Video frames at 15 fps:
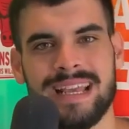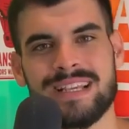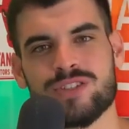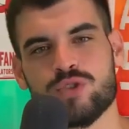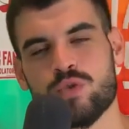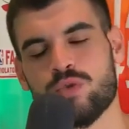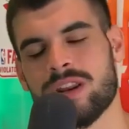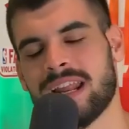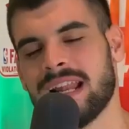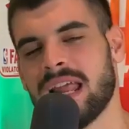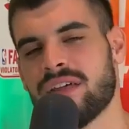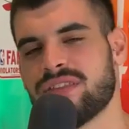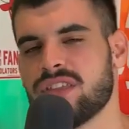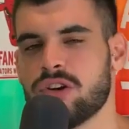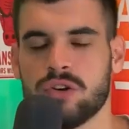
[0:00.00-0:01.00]
y su
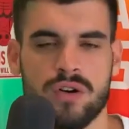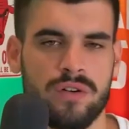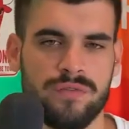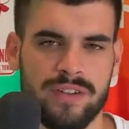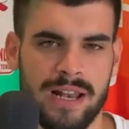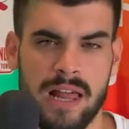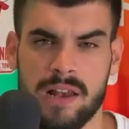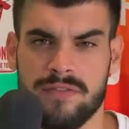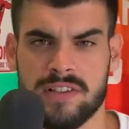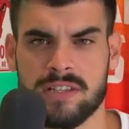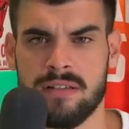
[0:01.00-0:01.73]
relación con Philadelphia